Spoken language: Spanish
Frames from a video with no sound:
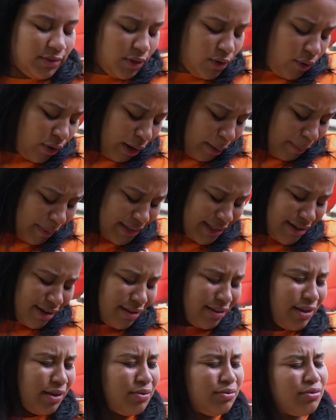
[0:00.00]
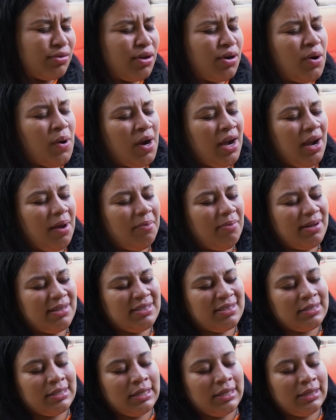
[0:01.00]
Lo que pasa es que tengo un dolor en la
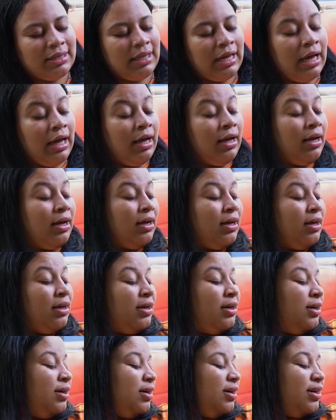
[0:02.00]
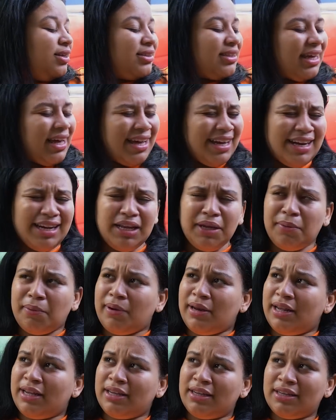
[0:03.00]
pancita. Terrible.